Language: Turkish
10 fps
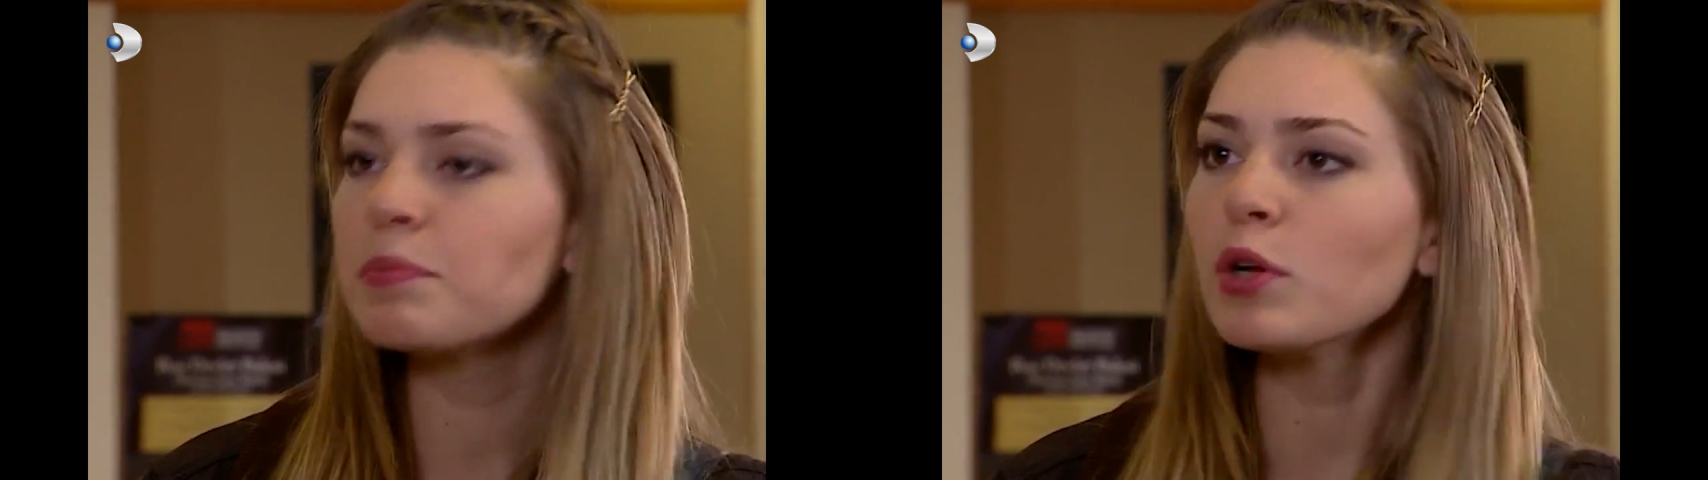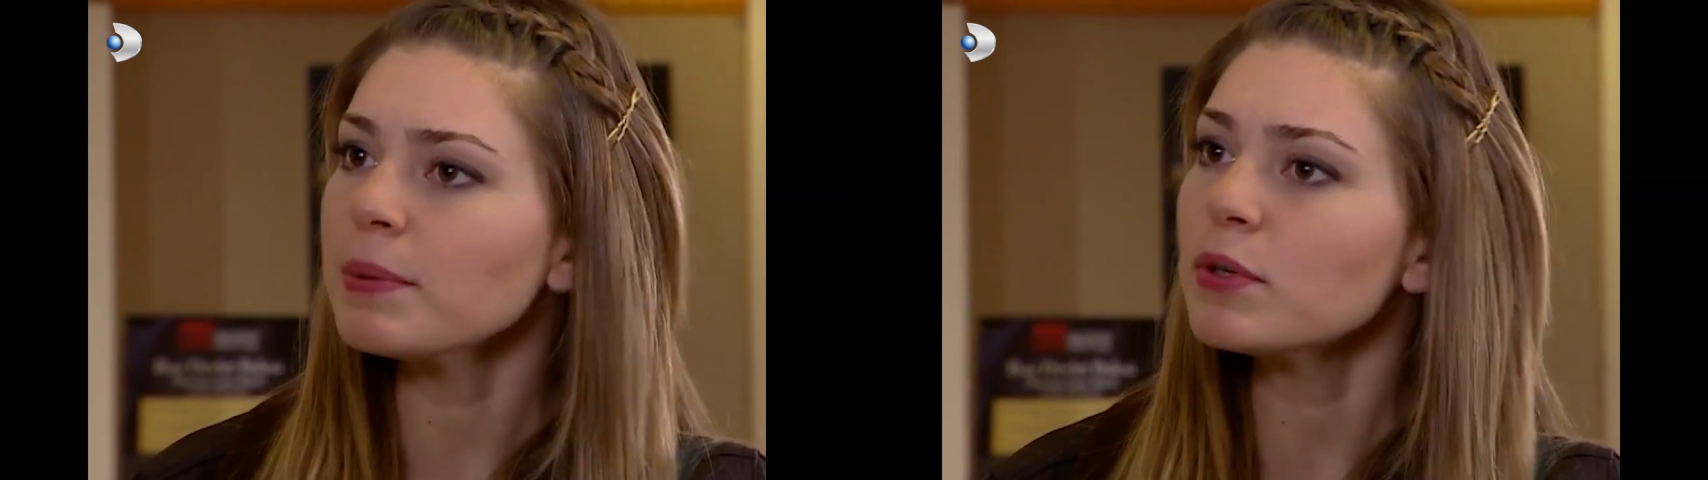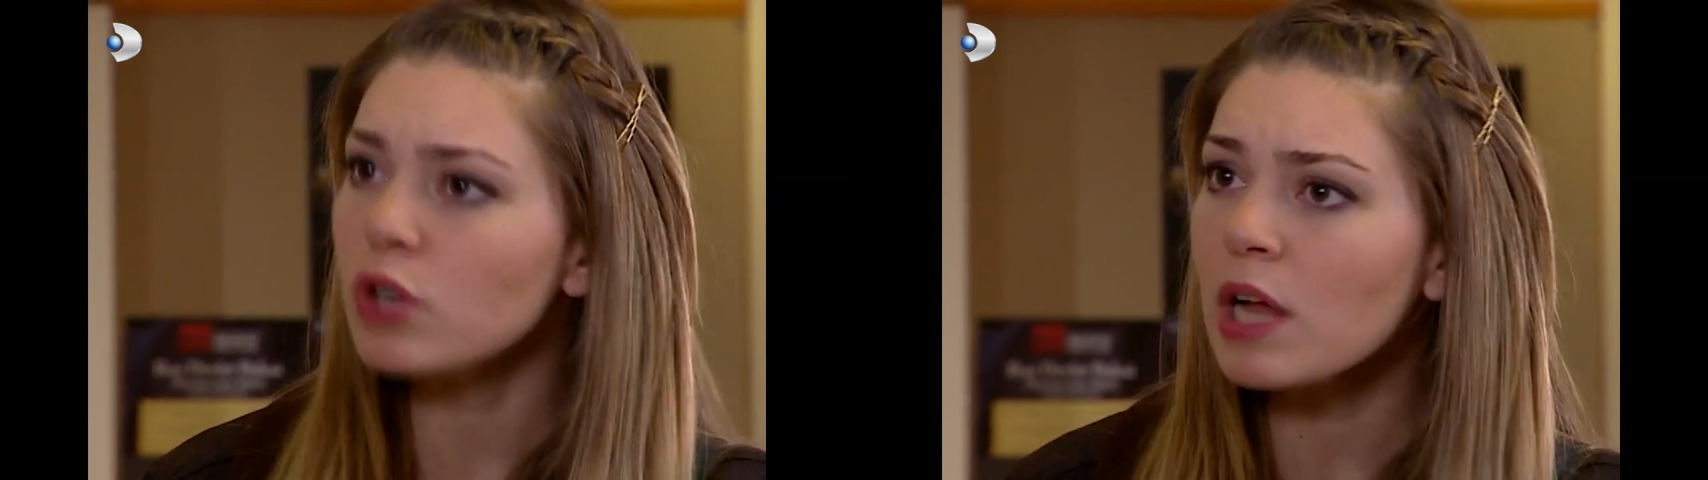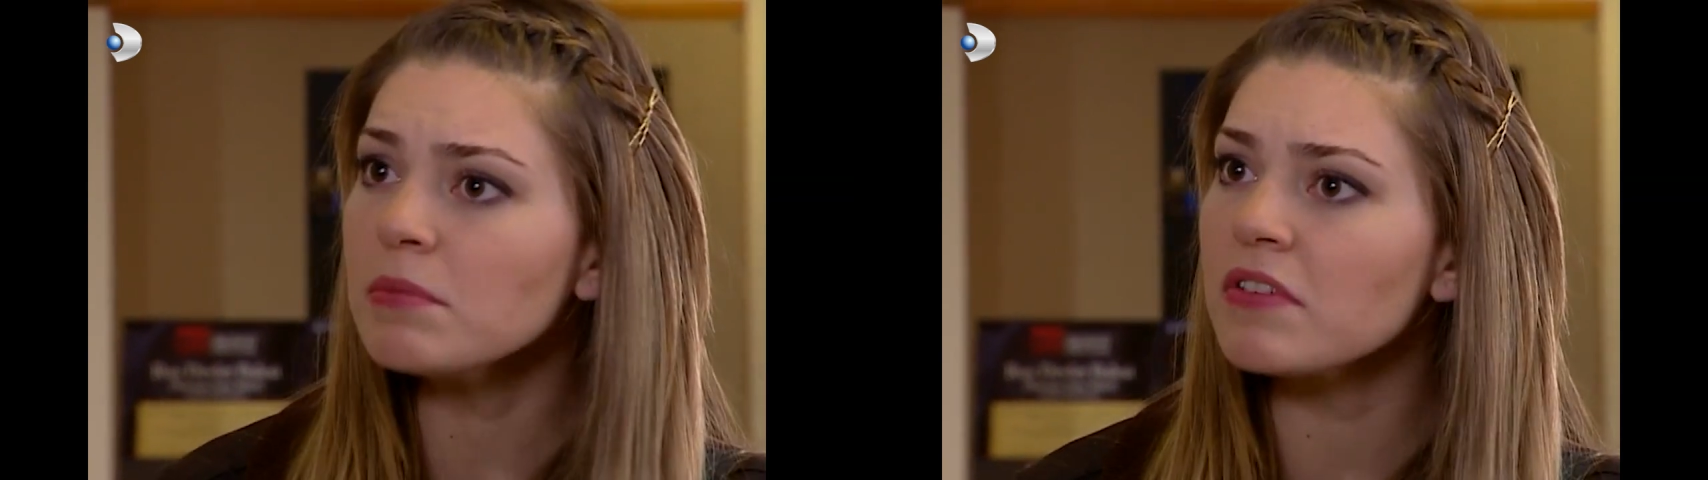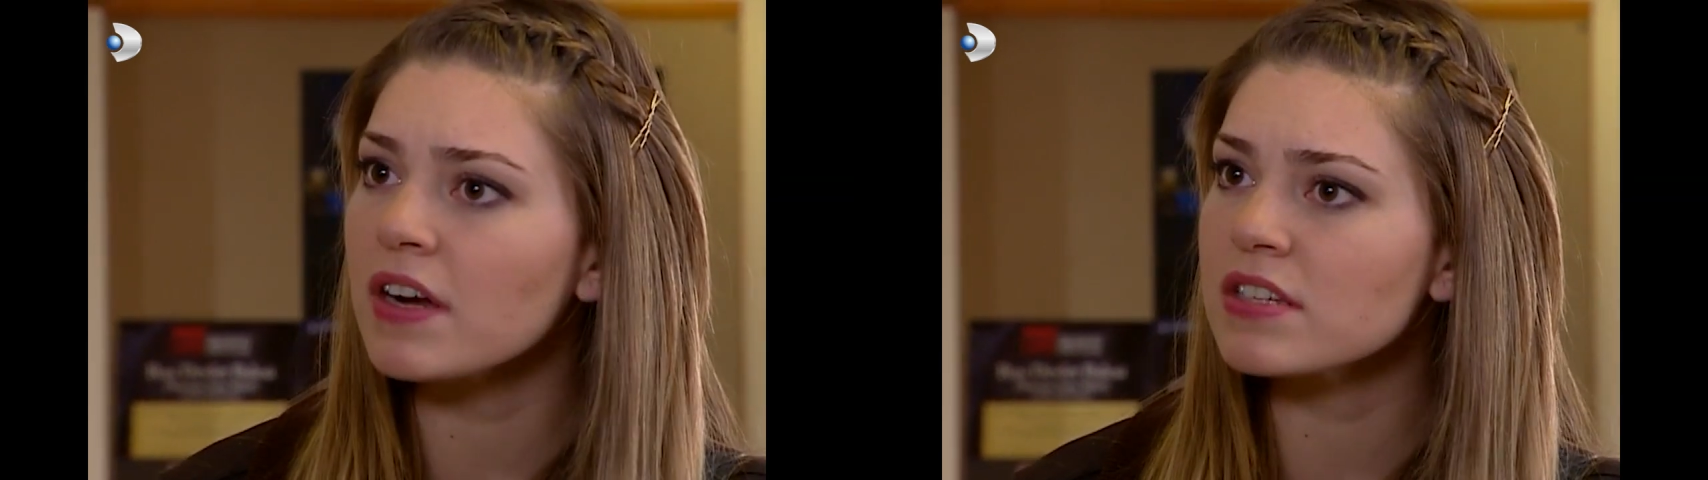Böyle bir kural
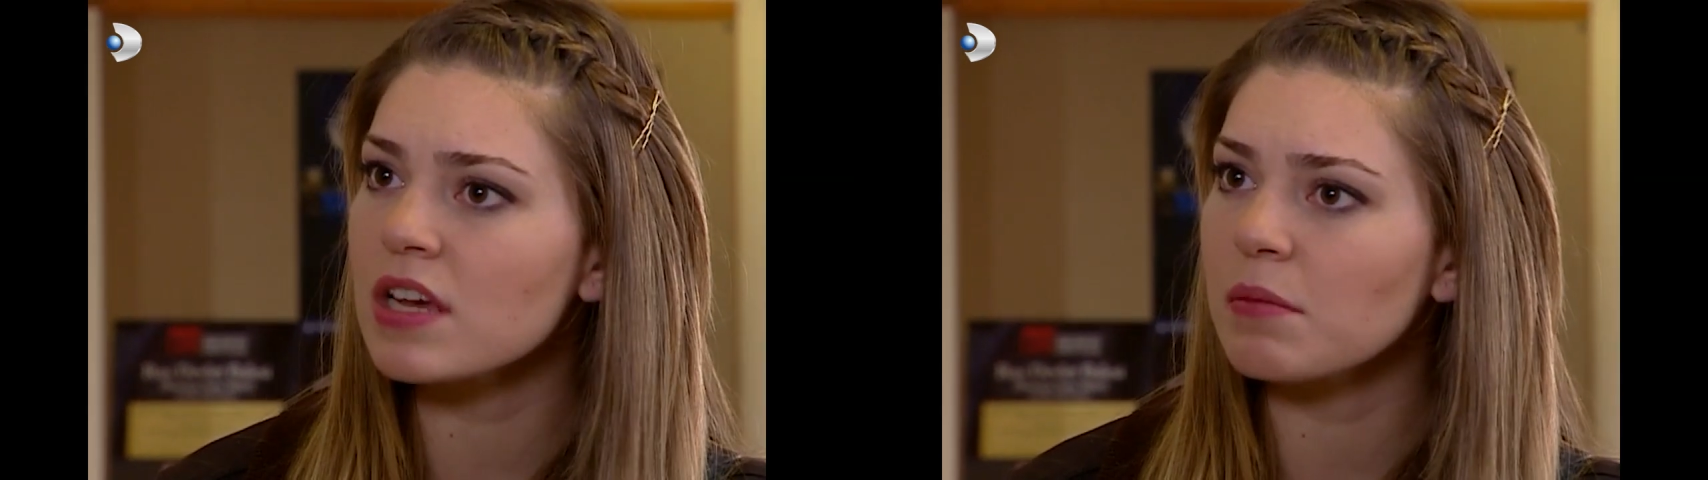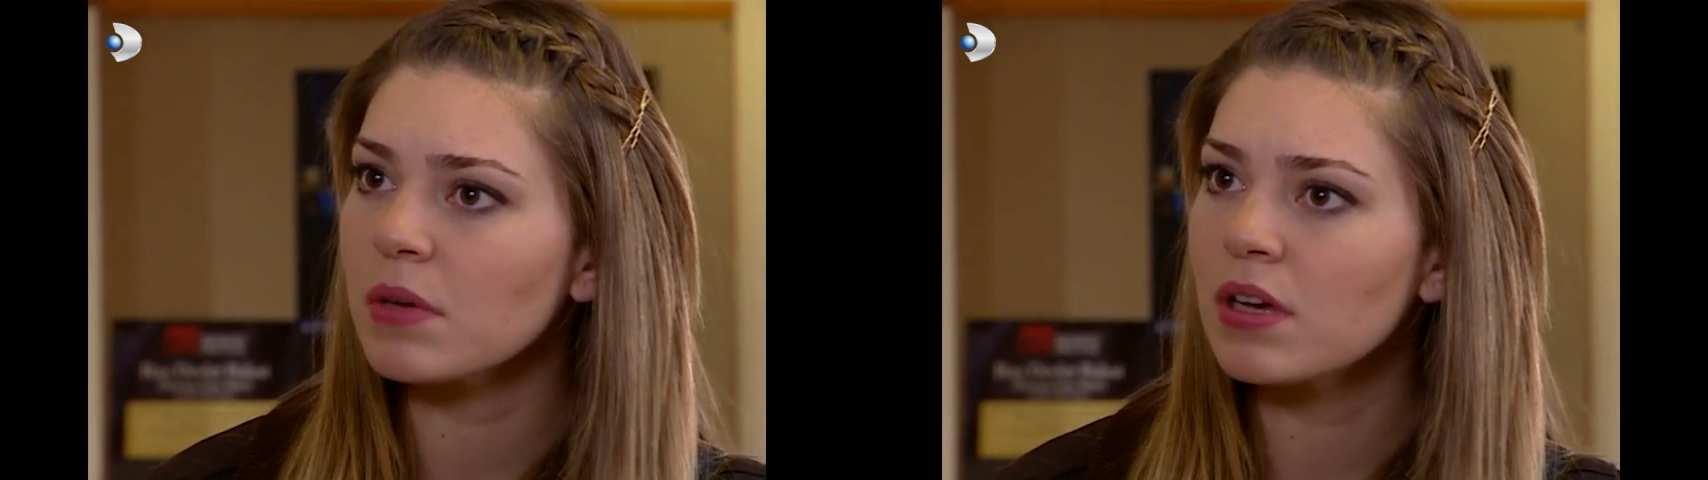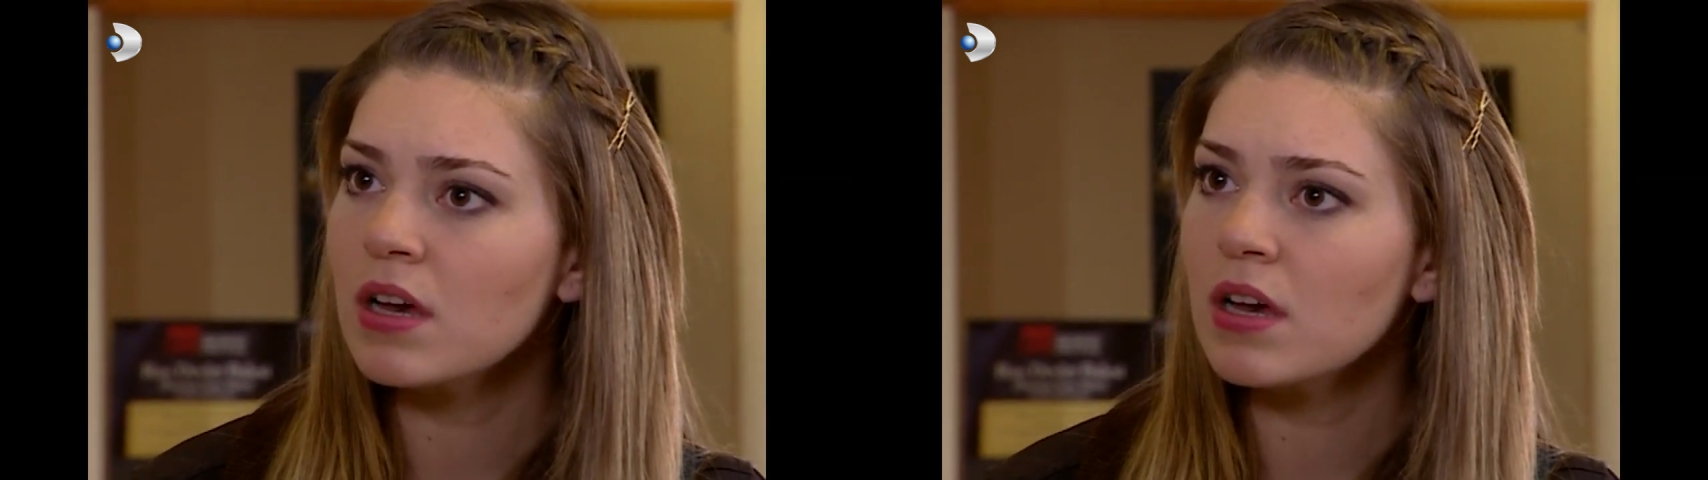mı var Cem?